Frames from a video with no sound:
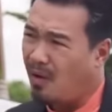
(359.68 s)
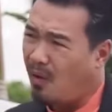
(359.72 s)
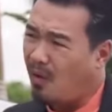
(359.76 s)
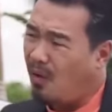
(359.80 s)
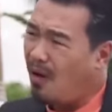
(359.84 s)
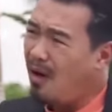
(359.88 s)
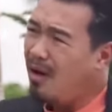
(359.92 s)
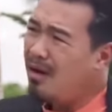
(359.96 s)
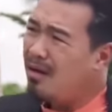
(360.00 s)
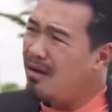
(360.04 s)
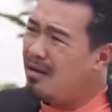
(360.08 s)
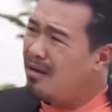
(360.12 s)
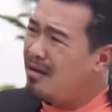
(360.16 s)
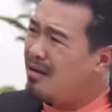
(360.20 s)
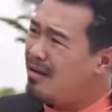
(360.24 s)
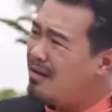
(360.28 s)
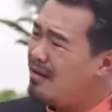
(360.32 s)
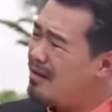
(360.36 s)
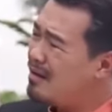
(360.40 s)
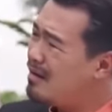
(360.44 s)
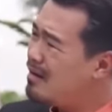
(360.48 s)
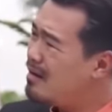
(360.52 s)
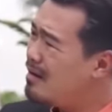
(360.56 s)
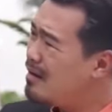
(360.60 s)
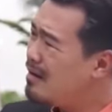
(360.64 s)
Ủa
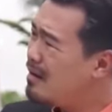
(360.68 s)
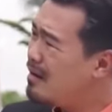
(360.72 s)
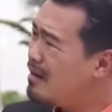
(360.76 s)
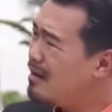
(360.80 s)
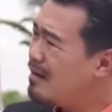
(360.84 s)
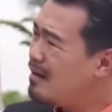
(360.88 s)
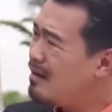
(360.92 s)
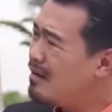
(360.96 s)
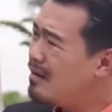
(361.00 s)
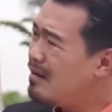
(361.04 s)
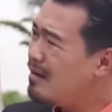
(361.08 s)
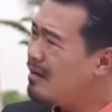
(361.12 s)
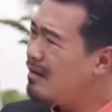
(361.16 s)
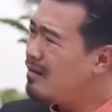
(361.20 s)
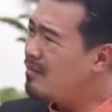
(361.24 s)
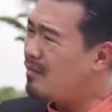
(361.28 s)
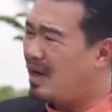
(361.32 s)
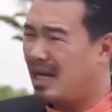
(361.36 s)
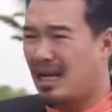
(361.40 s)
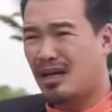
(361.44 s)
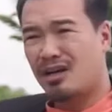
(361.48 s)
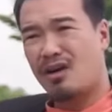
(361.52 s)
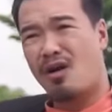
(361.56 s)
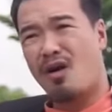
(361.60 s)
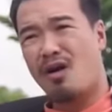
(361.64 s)

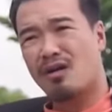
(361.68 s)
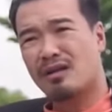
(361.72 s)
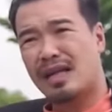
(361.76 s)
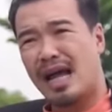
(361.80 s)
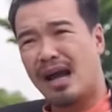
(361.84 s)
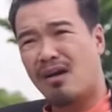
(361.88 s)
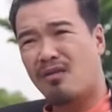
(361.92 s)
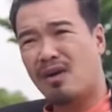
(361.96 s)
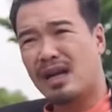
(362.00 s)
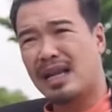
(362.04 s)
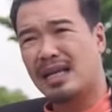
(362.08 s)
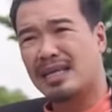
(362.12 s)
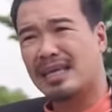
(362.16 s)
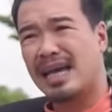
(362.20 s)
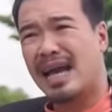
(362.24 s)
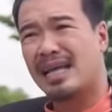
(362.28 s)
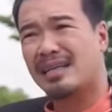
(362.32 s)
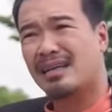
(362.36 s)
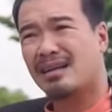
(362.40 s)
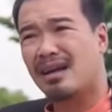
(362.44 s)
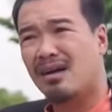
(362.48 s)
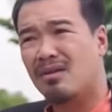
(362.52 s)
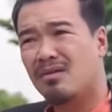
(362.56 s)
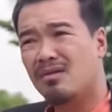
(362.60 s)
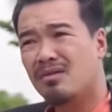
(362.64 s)
Mày là con tao không phải là cha
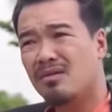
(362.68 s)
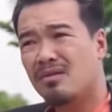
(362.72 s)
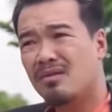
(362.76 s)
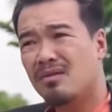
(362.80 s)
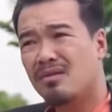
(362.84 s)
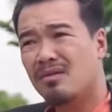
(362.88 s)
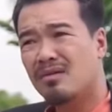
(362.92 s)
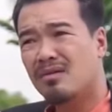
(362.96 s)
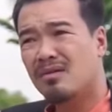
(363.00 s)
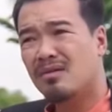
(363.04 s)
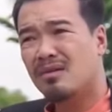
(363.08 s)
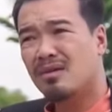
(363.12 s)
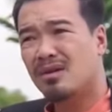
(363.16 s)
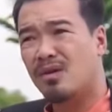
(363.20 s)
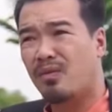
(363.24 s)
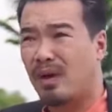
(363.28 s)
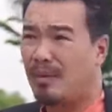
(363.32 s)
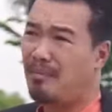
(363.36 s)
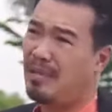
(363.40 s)
tao đâu đâu